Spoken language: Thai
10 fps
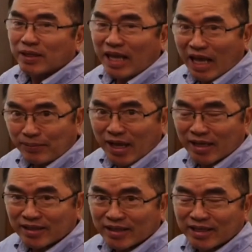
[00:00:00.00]
ล้านบาท
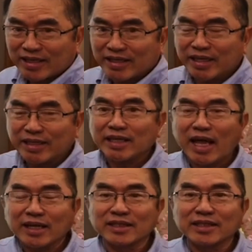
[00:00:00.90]
คิดง่า
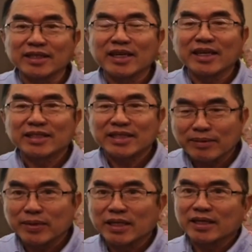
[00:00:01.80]
ยๆคือ
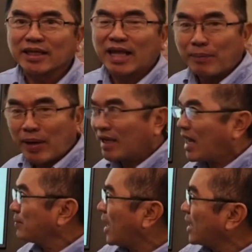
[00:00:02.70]
73,000 ล้า
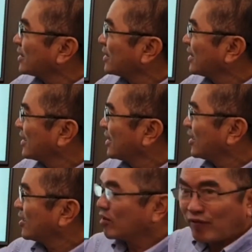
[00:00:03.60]
นบาท
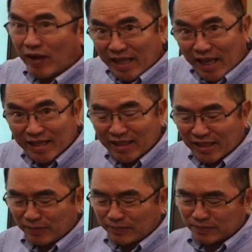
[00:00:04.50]
รถไฟสายเหนือนะค
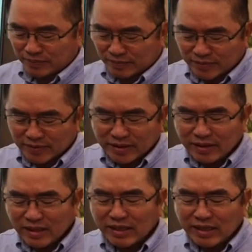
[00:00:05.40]
รับ
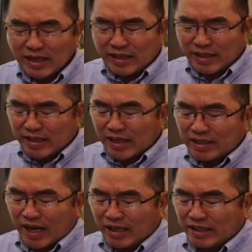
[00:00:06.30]
ในเงื่อน
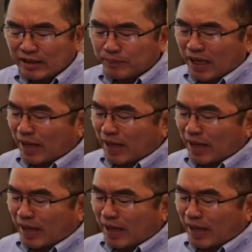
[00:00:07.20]
ไขที่การป